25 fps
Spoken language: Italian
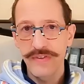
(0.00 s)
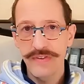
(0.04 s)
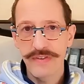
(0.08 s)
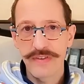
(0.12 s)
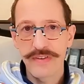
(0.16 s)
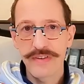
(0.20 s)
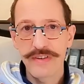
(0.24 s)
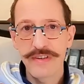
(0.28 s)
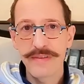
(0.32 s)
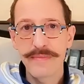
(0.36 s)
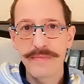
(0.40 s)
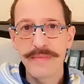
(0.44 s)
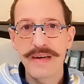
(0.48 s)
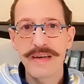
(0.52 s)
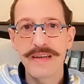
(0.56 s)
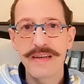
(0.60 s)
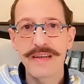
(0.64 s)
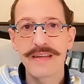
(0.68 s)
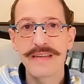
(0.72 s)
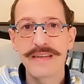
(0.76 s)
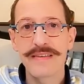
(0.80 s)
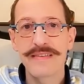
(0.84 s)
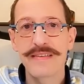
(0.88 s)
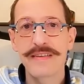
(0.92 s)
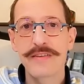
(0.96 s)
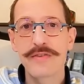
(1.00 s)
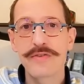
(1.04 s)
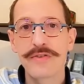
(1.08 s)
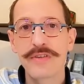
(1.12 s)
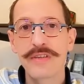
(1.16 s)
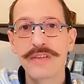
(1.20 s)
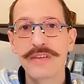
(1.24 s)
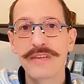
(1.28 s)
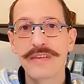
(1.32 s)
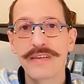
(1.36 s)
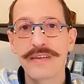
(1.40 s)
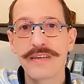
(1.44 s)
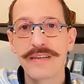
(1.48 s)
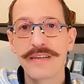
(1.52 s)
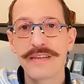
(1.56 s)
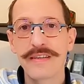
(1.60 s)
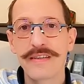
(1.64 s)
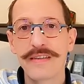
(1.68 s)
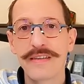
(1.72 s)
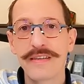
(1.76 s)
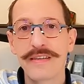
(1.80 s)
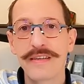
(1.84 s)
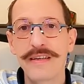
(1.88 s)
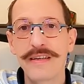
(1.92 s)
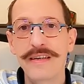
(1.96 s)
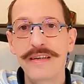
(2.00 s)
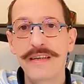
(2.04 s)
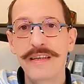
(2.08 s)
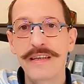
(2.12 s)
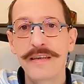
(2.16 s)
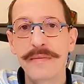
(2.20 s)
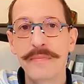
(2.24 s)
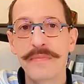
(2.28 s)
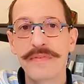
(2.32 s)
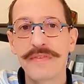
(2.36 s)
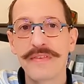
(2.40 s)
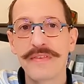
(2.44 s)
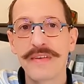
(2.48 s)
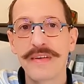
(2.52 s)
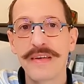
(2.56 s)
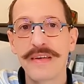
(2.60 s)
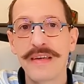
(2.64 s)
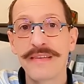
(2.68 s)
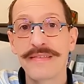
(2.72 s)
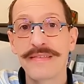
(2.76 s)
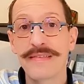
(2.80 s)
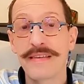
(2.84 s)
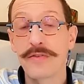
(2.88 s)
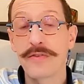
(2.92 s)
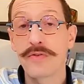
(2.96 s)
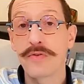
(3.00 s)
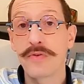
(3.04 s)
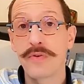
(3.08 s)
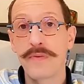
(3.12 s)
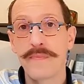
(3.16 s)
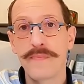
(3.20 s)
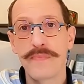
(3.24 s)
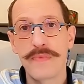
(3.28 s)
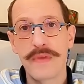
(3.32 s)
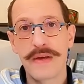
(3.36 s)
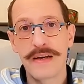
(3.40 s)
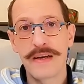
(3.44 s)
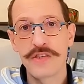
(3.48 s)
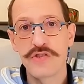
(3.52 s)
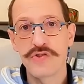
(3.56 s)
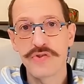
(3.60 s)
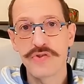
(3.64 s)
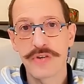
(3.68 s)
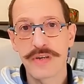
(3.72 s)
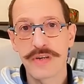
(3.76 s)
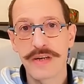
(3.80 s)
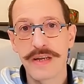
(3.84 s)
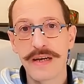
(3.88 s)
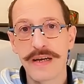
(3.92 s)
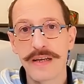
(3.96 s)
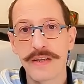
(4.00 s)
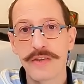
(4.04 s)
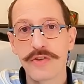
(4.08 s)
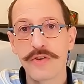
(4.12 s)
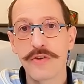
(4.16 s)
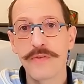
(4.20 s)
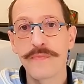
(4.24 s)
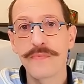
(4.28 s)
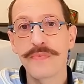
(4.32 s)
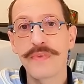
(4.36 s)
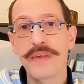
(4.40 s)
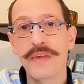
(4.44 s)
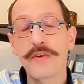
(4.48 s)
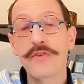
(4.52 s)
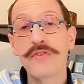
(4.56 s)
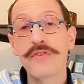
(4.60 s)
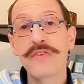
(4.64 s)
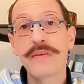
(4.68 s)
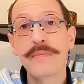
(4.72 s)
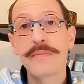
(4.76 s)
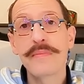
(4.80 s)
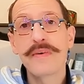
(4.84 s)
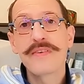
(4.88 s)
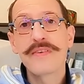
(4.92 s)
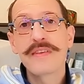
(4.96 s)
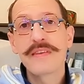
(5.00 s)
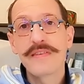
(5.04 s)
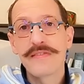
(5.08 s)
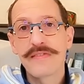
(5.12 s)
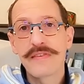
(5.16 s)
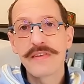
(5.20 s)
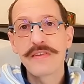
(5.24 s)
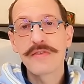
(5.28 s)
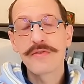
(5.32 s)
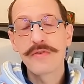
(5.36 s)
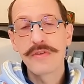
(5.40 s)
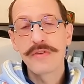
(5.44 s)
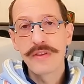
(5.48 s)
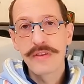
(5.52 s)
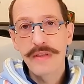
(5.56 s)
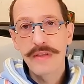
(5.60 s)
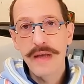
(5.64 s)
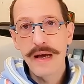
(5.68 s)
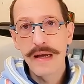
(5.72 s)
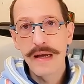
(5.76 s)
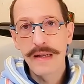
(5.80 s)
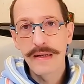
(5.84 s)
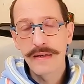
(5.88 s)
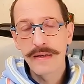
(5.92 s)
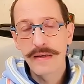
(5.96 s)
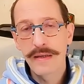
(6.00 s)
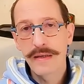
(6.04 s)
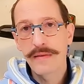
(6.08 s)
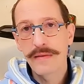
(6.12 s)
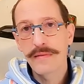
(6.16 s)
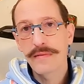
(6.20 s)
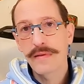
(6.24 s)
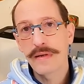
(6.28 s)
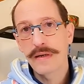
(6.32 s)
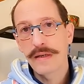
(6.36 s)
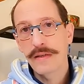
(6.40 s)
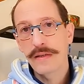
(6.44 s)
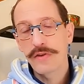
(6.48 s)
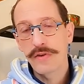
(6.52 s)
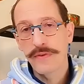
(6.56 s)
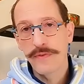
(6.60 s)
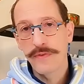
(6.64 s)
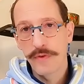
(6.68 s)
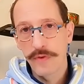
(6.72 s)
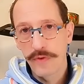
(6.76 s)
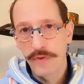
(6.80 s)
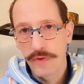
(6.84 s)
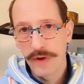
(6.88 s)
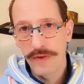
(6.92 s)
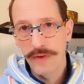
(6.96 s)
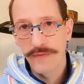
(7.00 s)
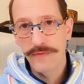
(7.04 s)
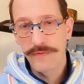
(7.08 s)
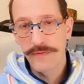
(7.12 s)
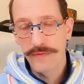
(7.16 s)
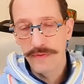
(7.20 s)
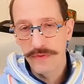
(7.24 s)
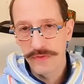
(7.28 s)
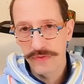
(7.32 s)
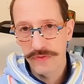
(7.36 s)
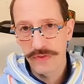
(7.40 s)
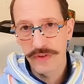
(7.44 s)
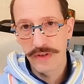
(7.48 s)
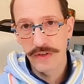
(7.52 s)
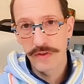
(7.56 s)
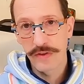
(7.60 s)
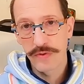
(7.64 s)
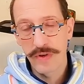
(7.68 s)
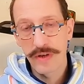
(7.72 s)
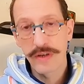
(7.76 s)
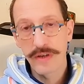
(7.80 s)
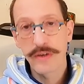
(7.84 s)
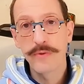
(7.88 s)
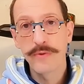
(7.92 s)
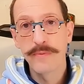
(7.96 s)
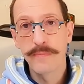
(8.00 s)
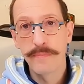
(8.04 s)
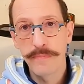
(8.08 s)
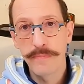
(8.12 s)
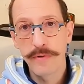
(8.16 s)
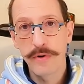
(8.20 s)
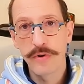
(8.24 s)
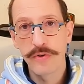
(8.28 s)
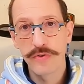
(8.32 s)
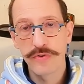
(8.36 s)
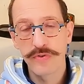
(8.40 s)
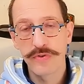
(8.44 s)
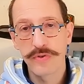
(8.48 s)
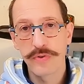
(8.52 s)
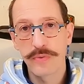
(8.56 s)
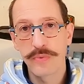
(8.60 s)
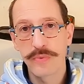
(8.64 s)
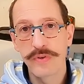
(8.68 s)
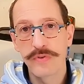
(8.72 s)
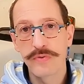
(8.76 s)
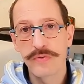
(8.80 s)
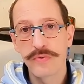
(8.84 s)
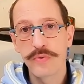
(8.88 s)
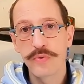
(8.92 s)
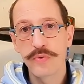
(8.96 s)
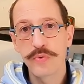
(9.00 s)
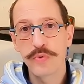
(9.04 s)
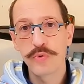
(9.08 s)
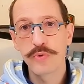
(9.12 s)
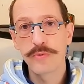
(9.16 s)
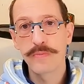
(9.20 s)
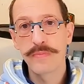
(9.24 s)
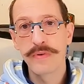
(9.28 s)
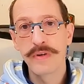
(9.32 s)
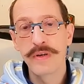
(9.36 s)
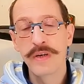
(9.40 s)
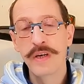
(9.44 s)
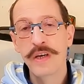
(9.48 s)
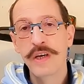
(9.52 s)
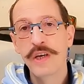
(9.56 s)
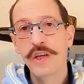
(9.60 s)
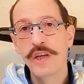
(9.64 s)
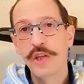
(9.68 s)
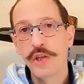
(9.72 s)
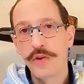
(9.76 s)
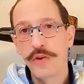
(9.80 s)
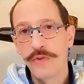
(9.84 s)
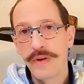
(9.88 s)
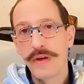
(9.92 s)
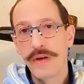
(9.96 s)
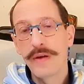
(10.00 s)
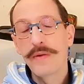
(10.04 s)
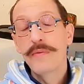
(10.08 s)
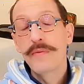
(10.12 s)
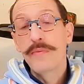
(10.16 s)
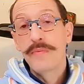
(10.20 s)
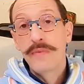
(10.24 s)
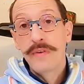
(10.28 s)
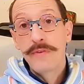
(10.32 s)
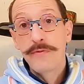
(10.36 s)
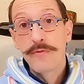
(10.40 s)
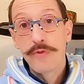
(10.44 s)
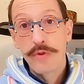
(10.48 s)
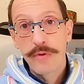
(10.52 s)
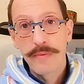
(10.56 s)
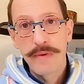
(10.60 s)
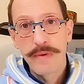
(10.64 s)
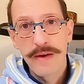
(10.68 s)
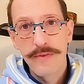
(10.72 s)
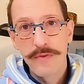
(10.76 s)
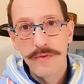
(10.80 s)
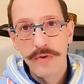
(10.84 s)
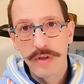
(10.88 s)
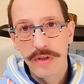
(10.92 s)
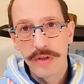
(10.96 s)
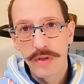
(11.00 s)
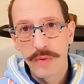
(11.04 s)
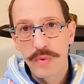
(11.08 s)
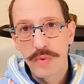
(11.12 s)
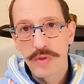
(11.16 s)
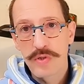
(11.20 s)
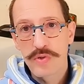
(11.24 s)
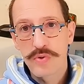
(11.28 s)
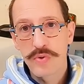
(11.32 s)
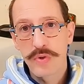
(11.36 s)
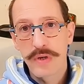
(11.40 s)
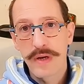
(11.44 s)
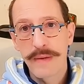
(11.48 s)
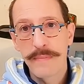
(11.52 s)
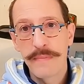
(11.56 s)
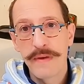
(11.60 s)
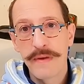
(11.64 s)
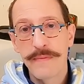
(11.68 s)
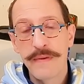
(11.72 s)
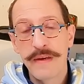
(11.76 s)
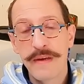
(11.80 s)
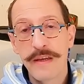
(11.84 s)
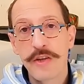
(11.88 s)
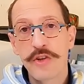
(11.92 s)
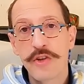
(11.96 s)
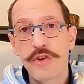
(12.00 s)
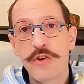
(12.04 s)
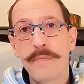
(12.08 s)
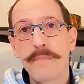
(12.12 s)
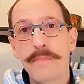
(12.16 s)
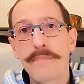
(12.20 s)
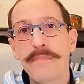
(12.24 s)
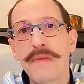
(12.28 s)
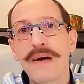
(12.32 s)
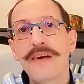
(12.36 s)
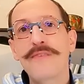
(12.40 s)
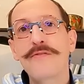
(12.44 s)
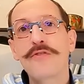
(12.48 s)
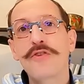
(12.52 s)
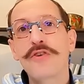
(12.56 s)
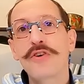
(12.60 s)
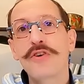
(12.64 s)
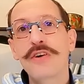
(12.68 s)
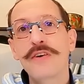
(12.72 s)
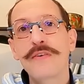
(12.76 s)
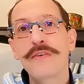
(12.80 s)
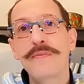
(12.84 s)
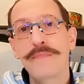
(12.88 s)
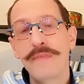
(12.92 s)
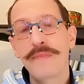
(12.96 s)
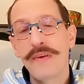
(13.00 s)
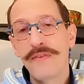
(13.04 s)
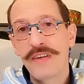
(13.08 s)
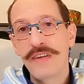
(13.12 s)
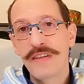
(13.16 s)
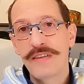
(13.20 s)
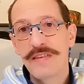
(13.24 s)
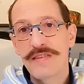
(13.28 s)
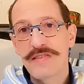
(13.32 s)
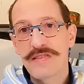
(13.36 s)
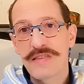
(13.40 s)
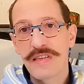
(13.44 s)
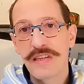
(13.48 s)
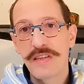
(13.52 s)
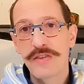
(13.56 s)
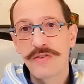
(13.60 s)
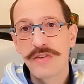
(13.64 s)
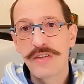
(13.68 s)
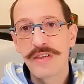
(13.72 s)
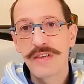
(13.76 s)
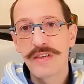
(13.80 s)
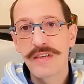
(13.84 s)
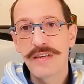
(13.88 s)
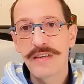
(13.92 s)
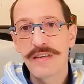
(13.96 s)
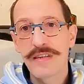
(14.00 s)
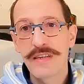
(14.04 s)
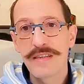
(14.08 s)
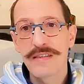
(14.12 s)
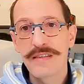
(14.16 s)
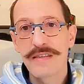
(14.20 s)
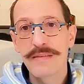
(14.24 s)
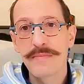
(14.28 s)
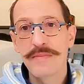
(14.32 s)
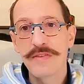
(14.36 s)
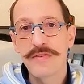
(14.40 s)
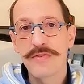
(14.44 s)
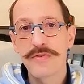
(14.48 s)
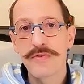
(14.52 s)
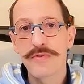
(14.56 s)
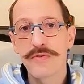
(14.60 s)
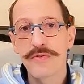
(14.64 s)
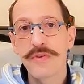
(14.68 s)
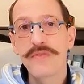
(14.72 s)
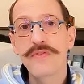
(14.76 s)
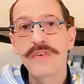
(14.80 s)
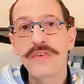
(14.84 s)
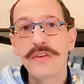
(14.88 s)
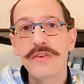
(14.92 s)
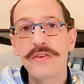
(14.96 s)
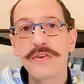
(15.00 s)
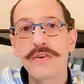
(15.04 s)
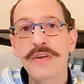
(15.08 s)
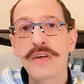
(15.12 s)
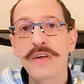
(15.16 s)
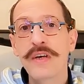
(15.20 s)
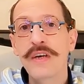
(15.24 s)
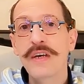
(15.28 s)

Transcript: settimana, il sito internet dell'Inps è stato aggiornato e così mi avete scritto in tanti. Tra l'altro avevo eh, scritto anche un post qui su YouTube dove vi informavo di questo cambiamento. Ma voi mi avete scritto in tantissimi sotto i video